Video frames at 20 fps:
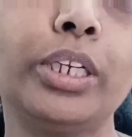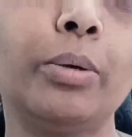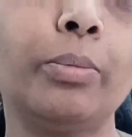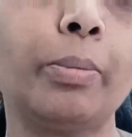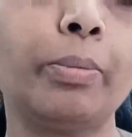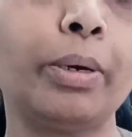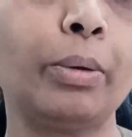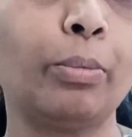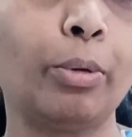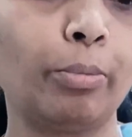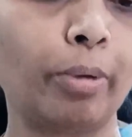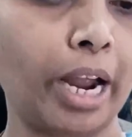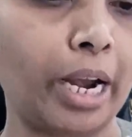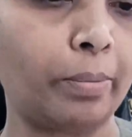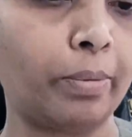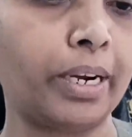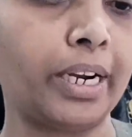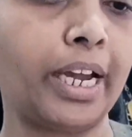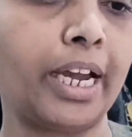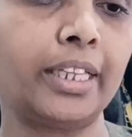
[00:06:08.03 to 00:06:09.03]
कि हम अपने
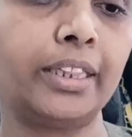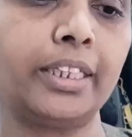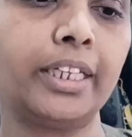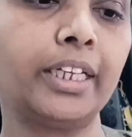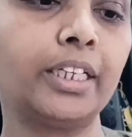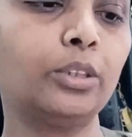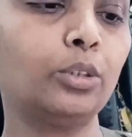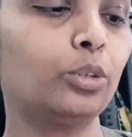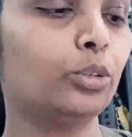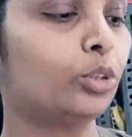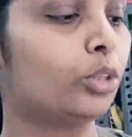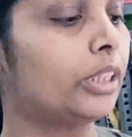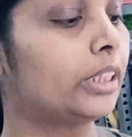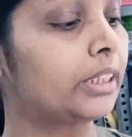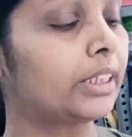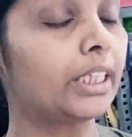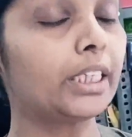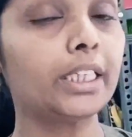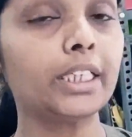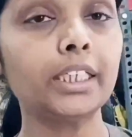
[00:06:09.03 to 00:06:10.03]
मोबाइल पे लगाते हैं तो जो
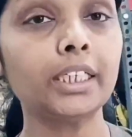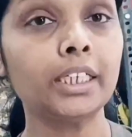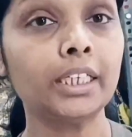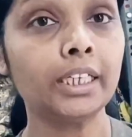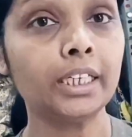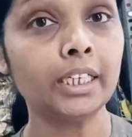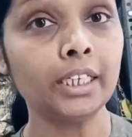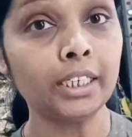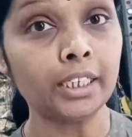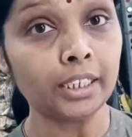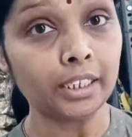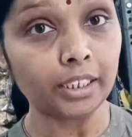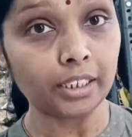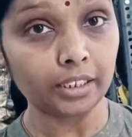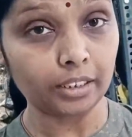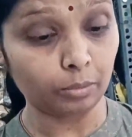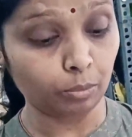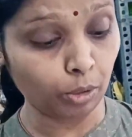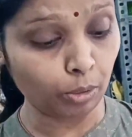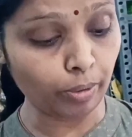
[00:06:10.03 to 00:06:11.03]
इसके
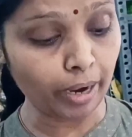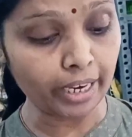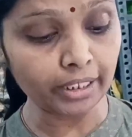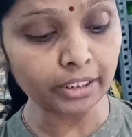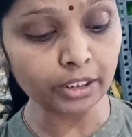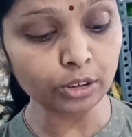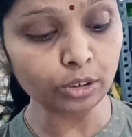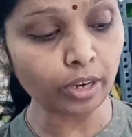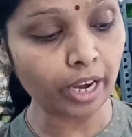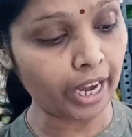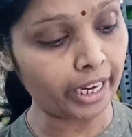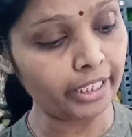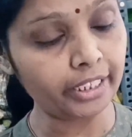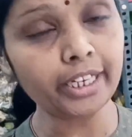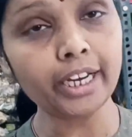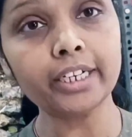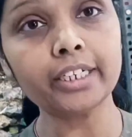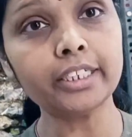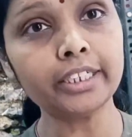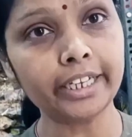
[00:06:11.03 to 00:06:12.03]
मोबाइल से जो
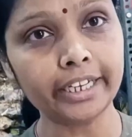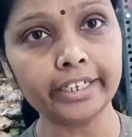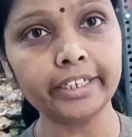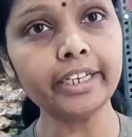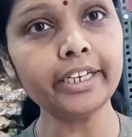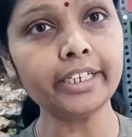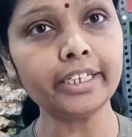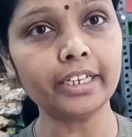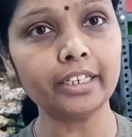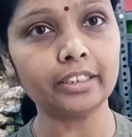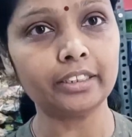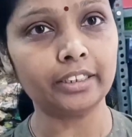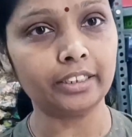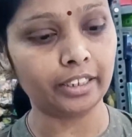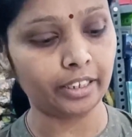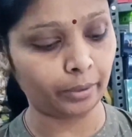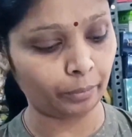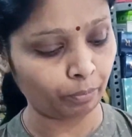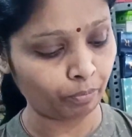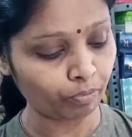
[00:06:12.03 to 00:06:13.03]
हानिकारक किरणें
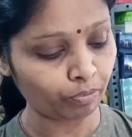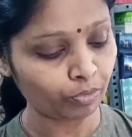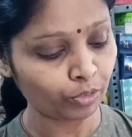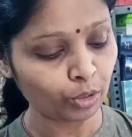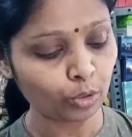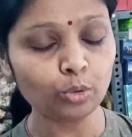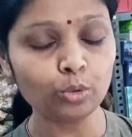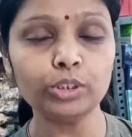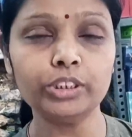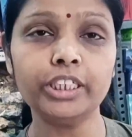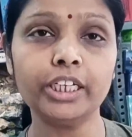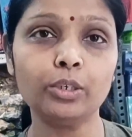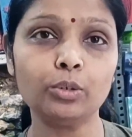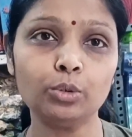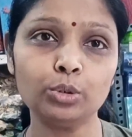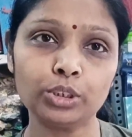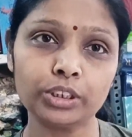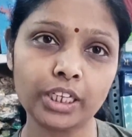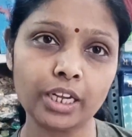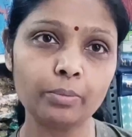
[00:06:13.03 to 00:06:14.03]
निकलती हैं ये
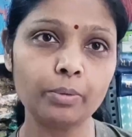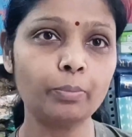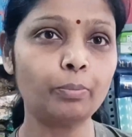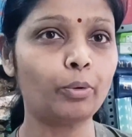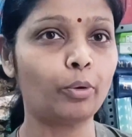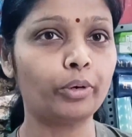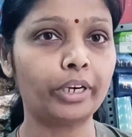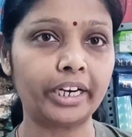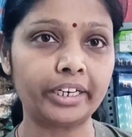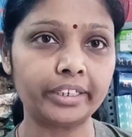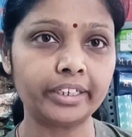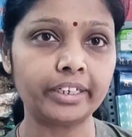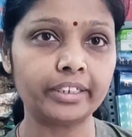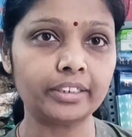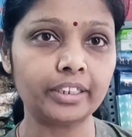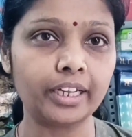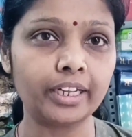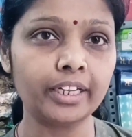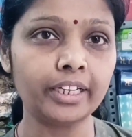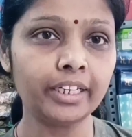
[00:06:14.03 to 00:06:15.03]
उससे हमें प्रोटेक्ट
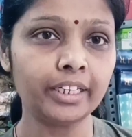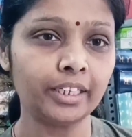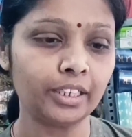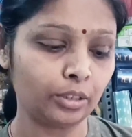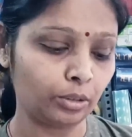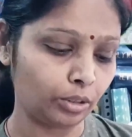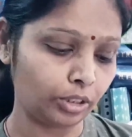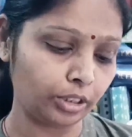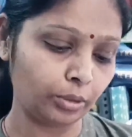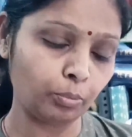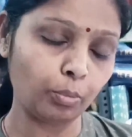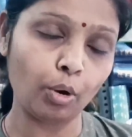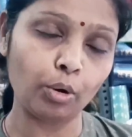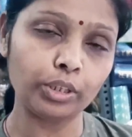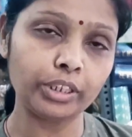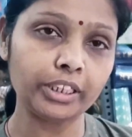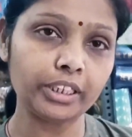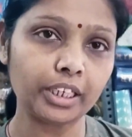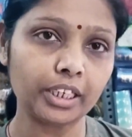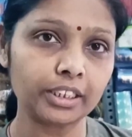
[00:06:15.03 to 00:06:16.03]
करता है ये
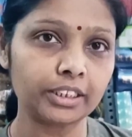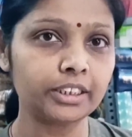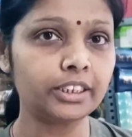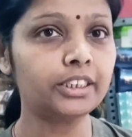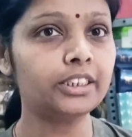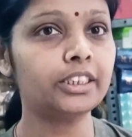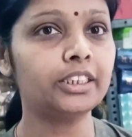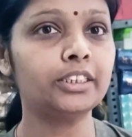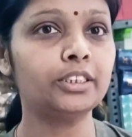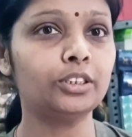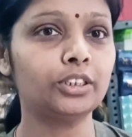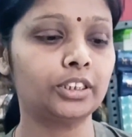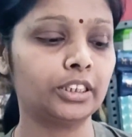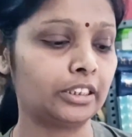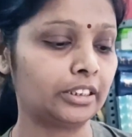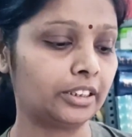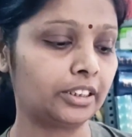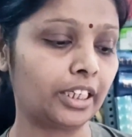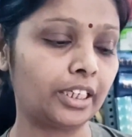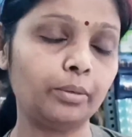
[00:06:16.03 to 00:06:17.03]
बहुत ही अच्छी चीज
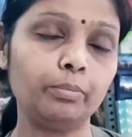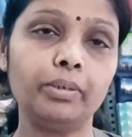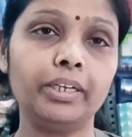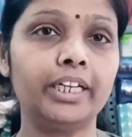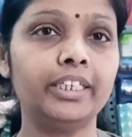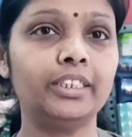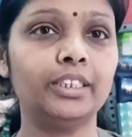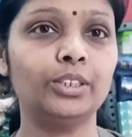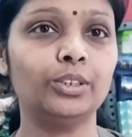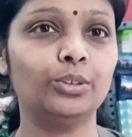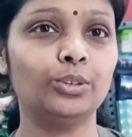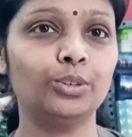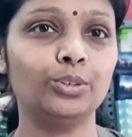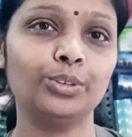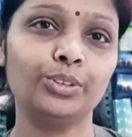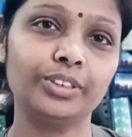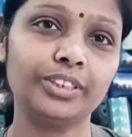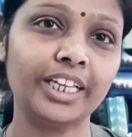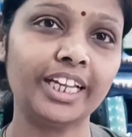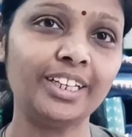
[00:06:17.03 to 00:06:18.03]
संस्था ने बनाई
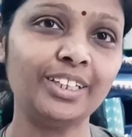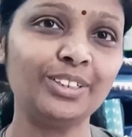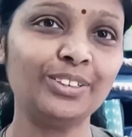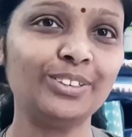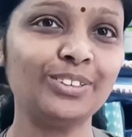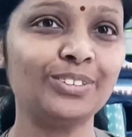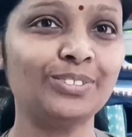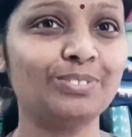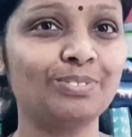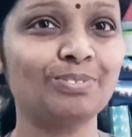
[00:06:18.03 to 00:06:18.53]
है तो। अच्छा